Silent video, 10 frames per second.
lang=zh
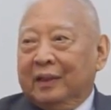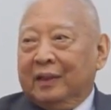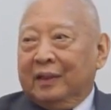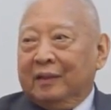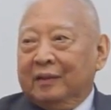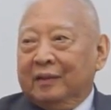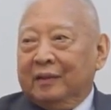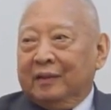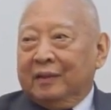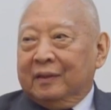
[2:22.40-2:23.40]
了，啊，
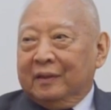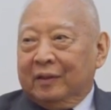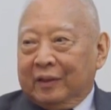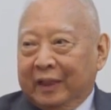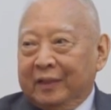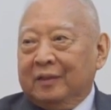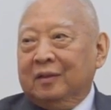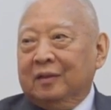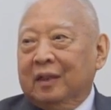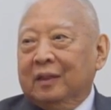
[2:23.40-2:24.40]
要开
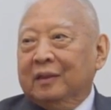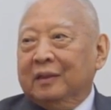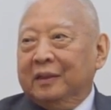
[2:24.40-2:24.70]
始啊，